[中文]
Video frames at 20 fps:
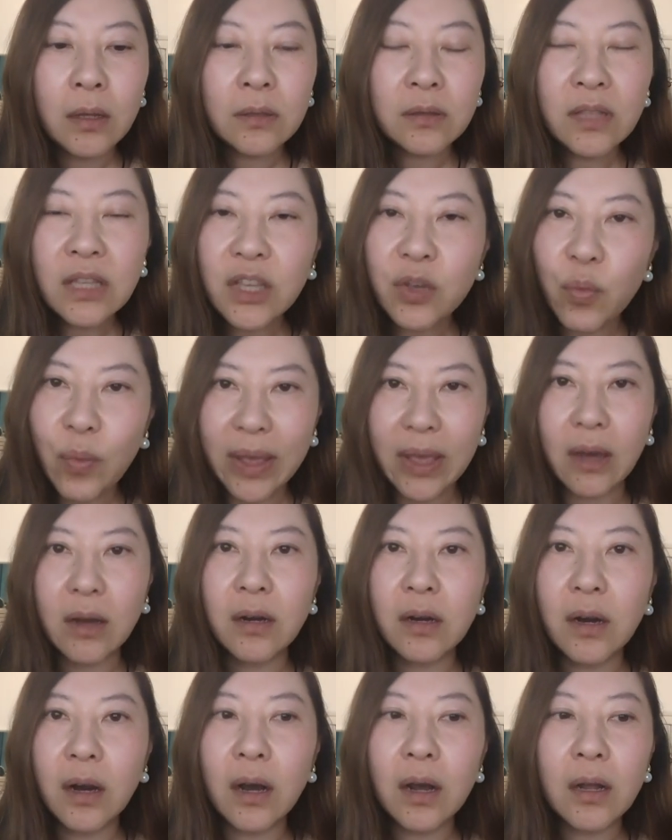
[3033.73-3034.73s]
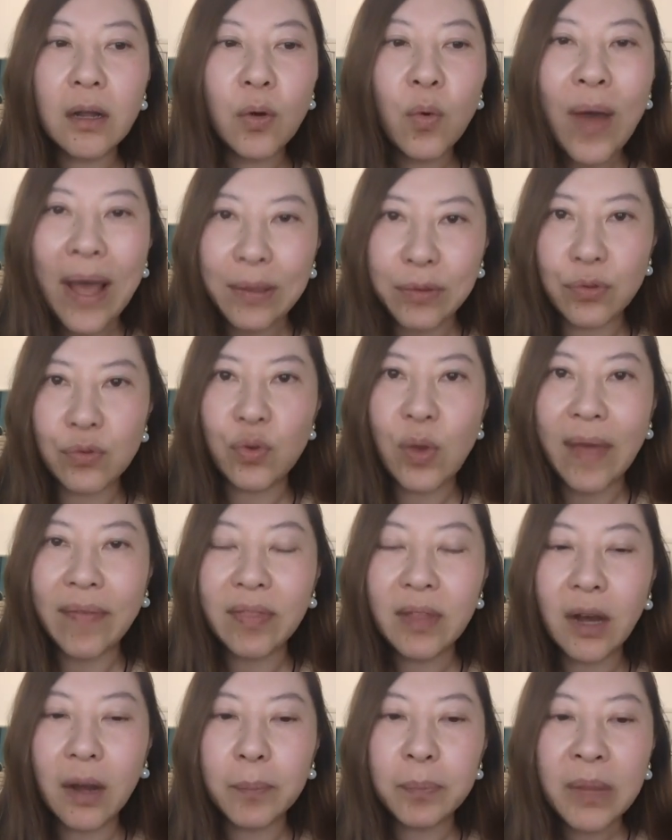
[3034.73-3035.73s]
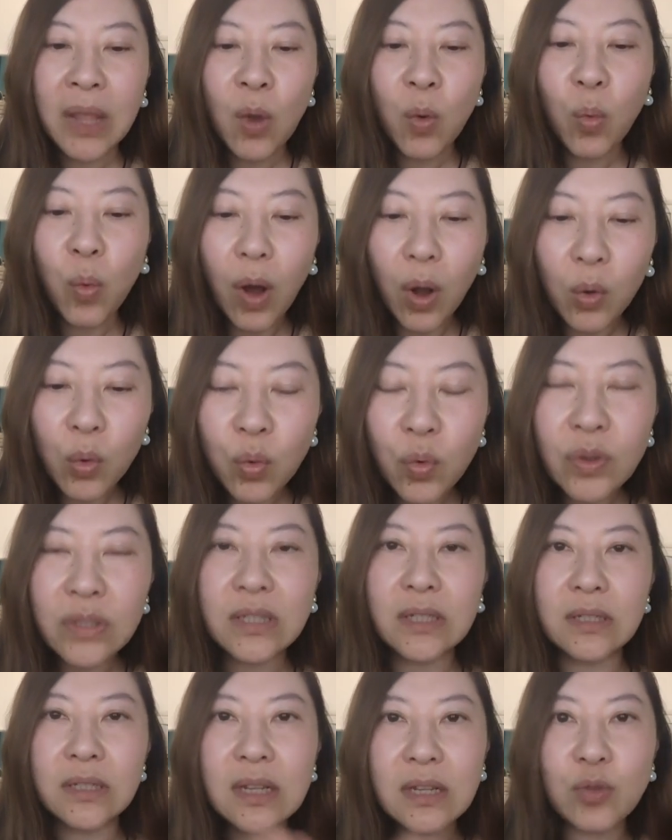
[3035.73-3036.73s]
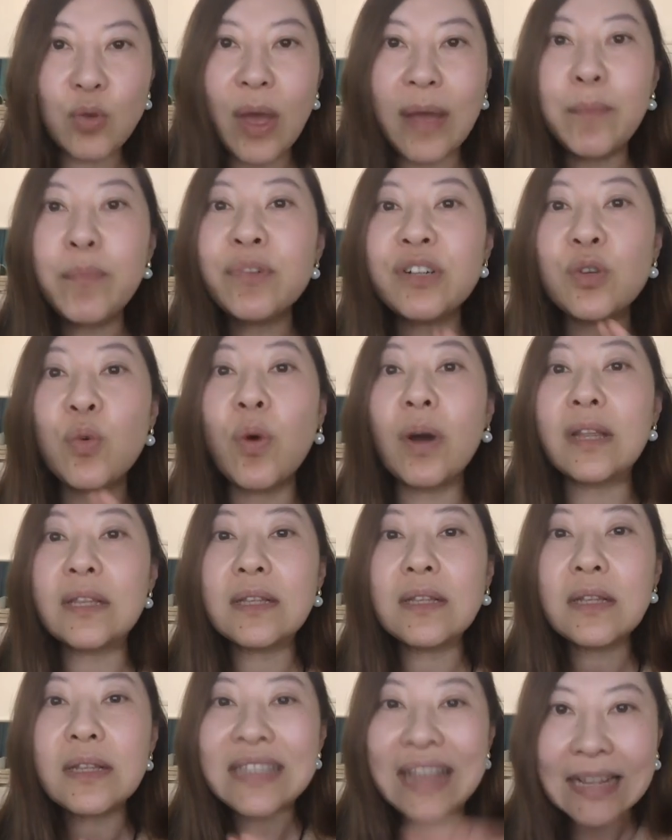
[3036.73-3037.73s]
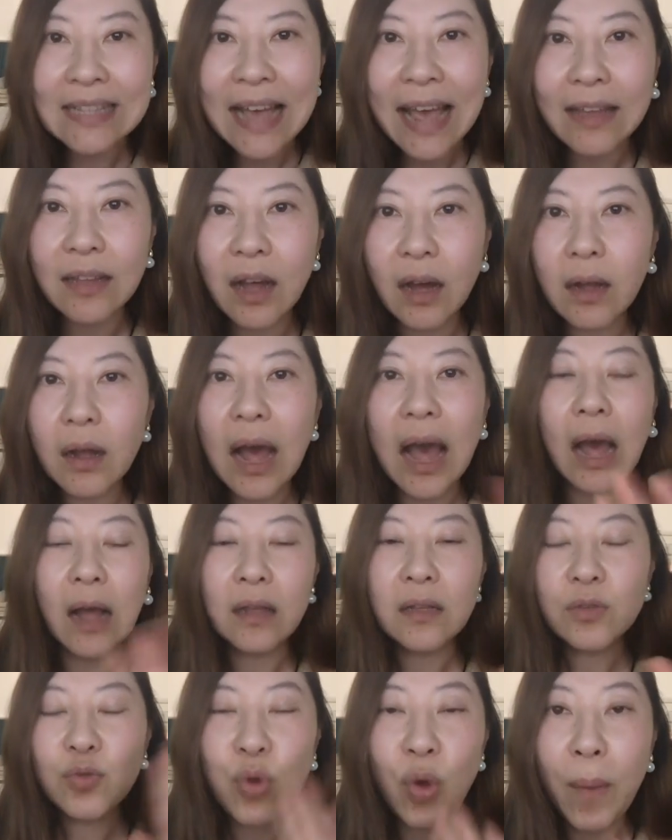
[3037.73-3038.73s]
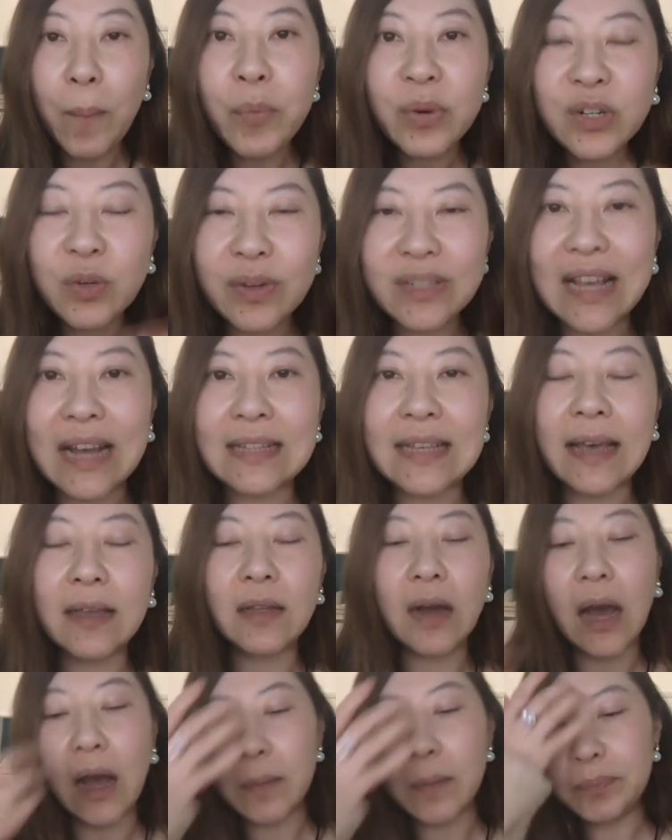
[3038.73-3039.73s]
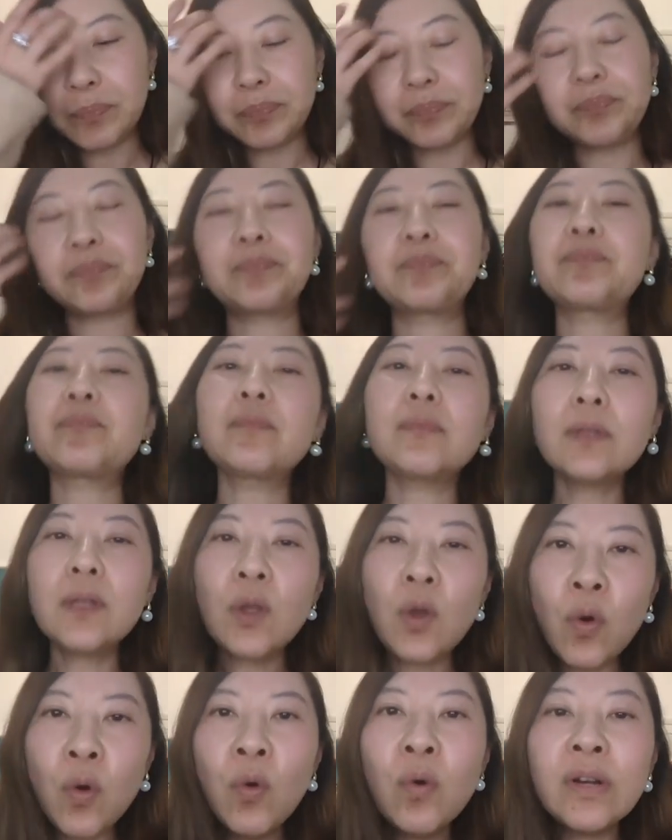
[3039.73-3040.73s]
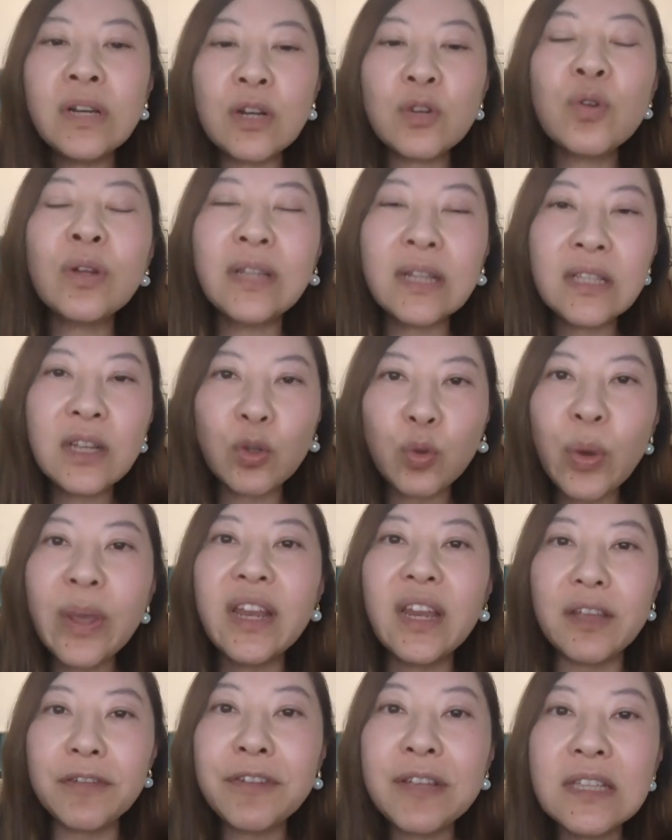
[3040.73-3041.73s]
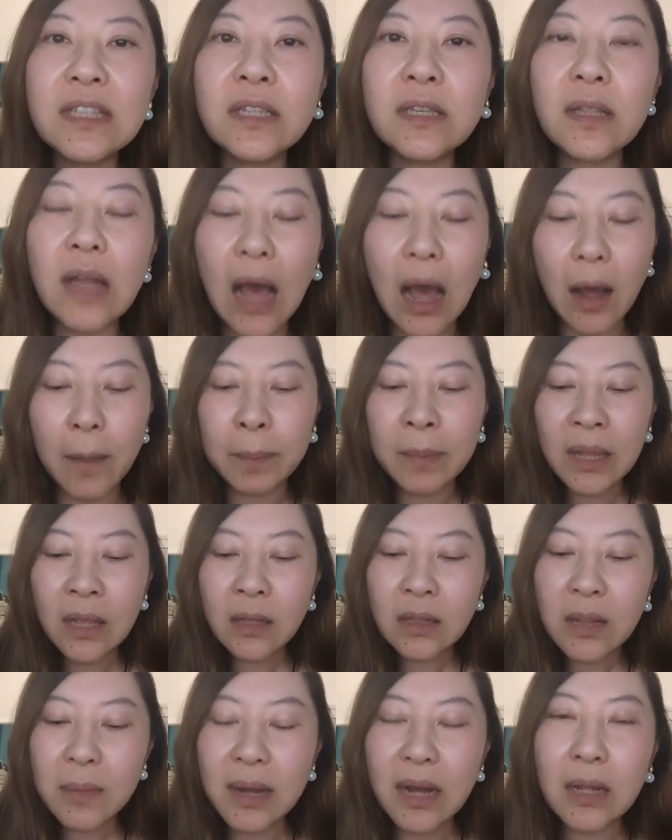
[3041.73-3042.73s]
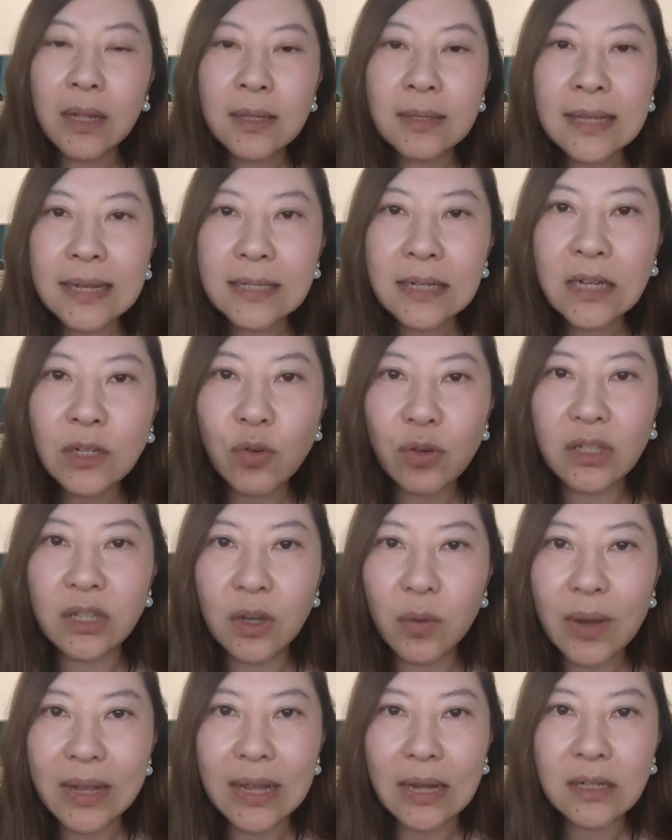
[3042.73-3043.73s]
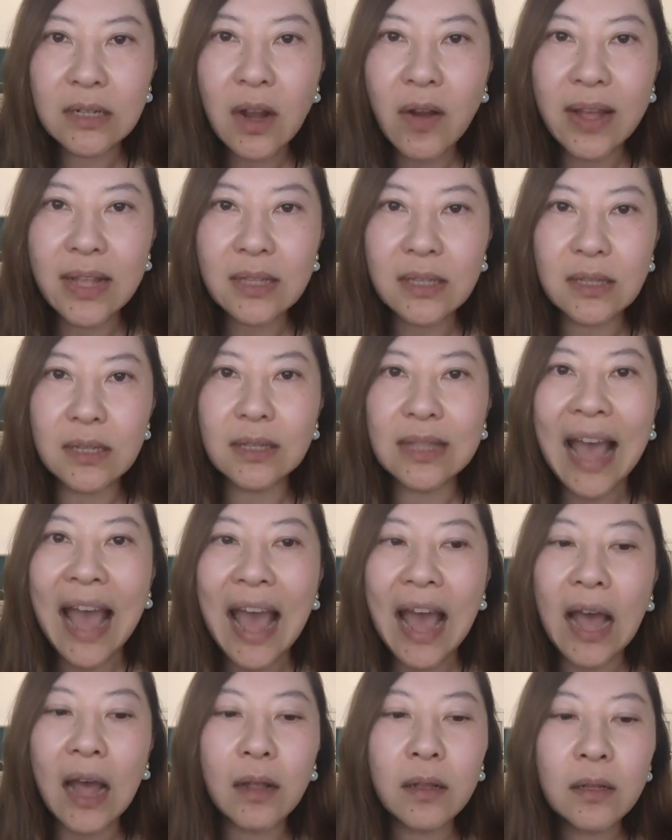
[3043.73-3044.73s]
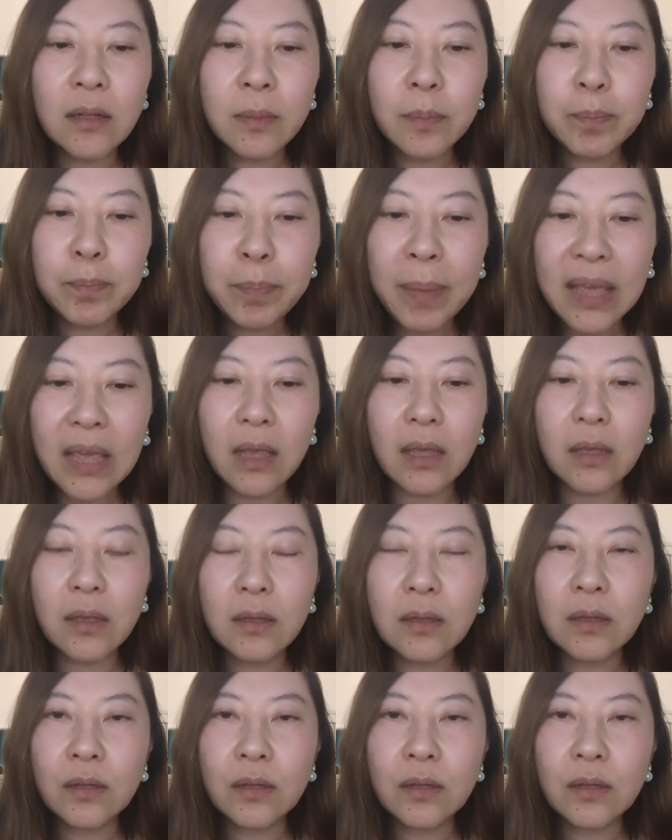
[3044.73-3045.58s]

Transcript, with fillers: 地位和话语权的。我估计这全部是我瞎猜的啊，全部是我瞎猜的啊，或者说呢叫推理分析的啊。那么在这种情况下，赵安吉她被